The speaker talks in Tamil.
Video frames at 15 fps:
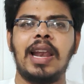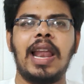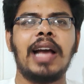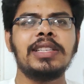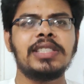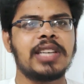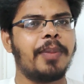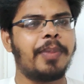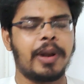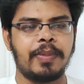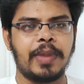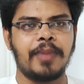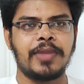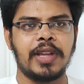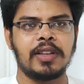லான்ச்சுக்கு
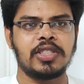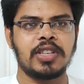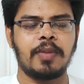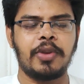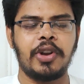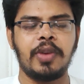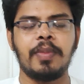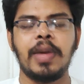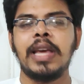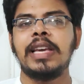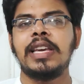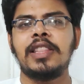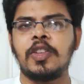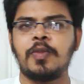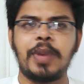அப்புறம் தான் தெரிஞ்சுக்க முடியும்
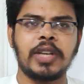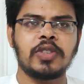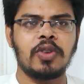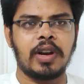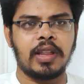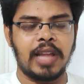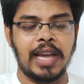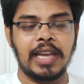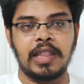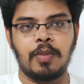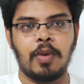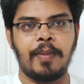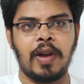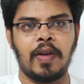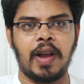இந்த ஸ்பெக்ஸோட தான் இந்த
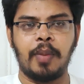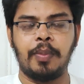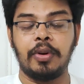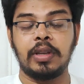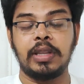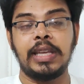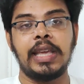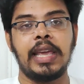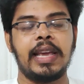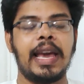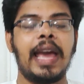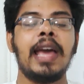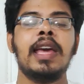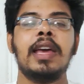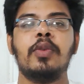மொபைல் வரப்போகுது
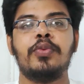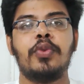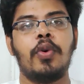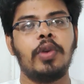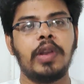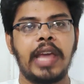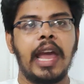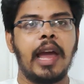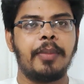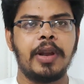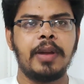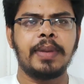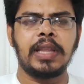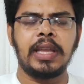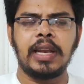இங்கே ஃபோர் ஏ
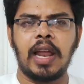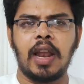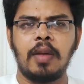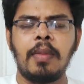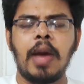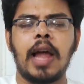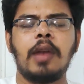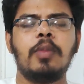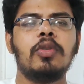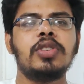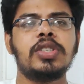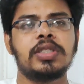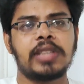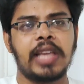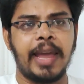அப்படின்னு பார்த்தீங்கன்னாலும்
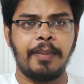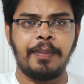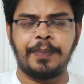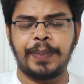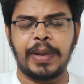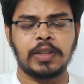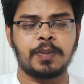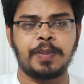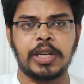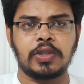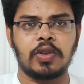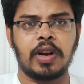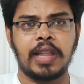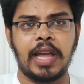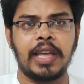ஆல்மோஸ்ட் சேம்
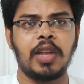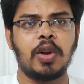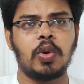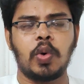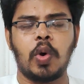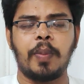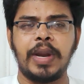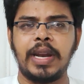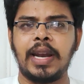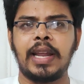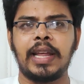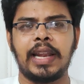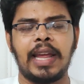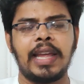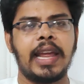ஸ்பெக்ஸோட தான் இருக்கும் அப்படின்னு
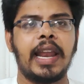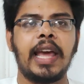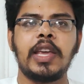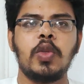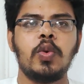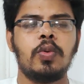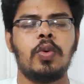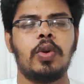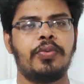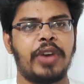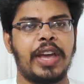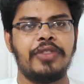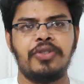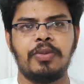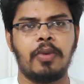நினைக்கிறேன் ஏன்னா இதுவும் ஒரு
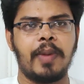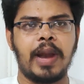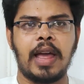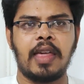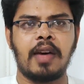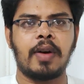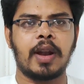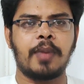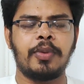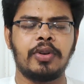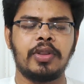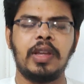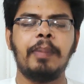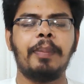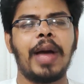ஃபைவ் ஜி மொபைலாக தான்
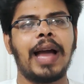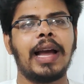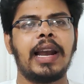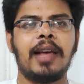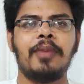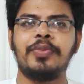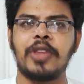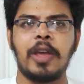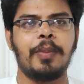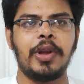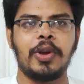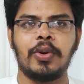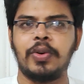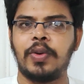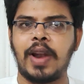வரப்போகுது பார்க்கலாம்
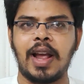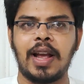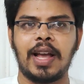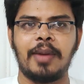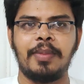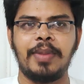எப்படி கொண்டு வராங்க